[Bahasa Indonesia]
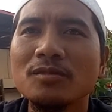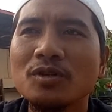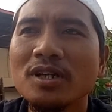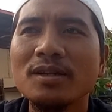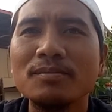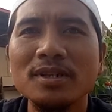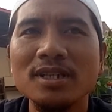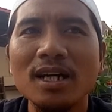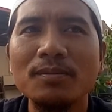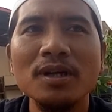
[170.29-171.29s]
mungkin
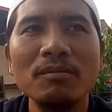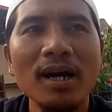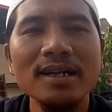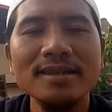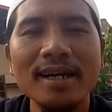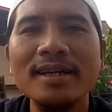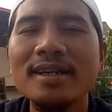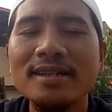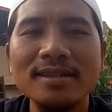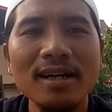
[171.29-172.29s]
bisa berbahasa
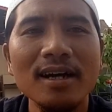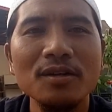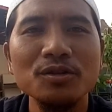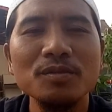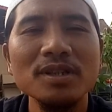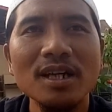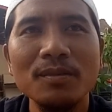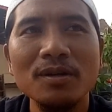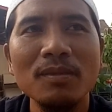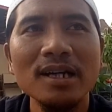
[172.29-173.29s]
Inggris ya harus bisa
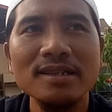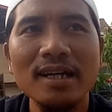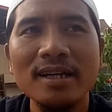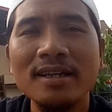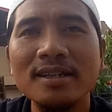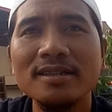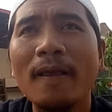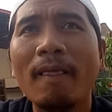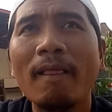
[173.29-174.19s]
berbahasa Inggris